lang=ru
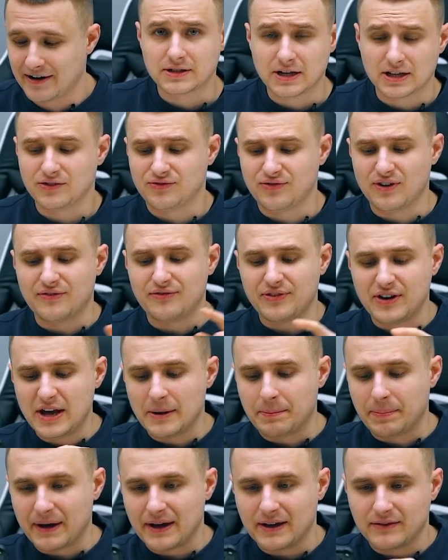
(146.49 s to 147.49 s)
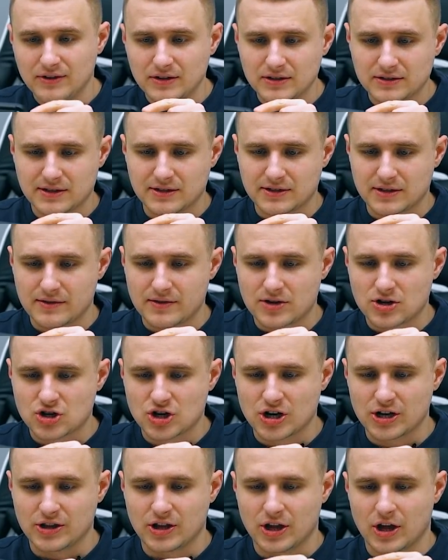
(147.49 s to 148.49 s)
Кстати, во Рафле появился
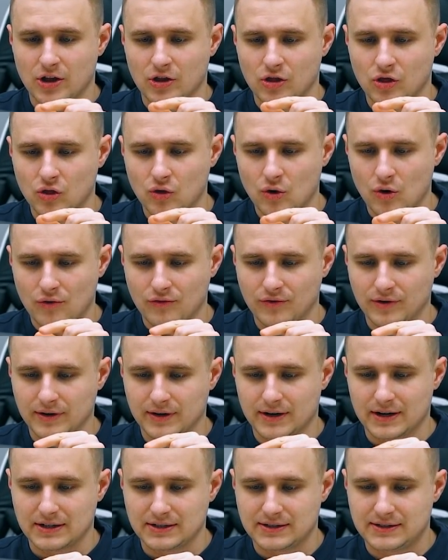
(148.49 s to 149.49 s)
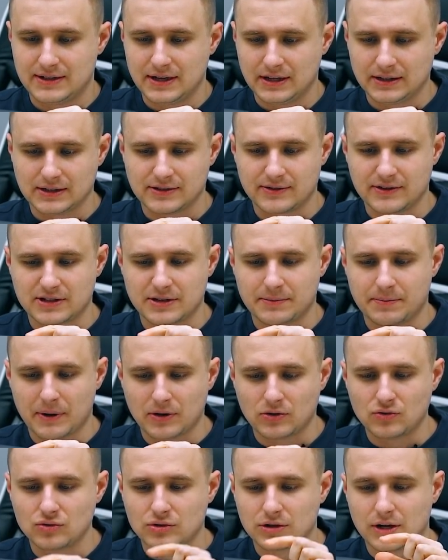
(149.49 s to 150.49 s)
совершенно новый раздел, называется
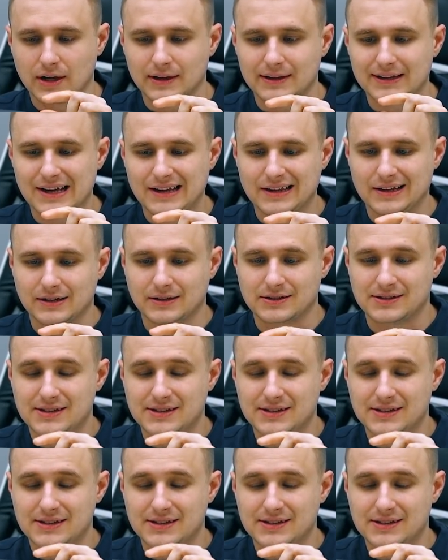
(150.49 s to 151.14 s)
«Продукт каталог».